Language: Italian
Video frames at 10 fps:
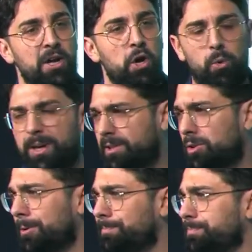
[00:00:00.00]

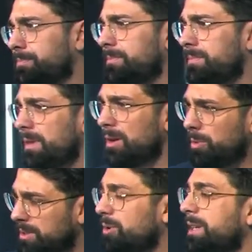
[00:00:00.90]
questo,
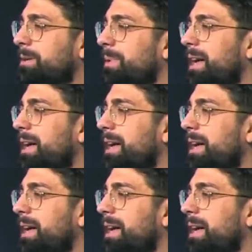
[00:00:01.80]
questo animale.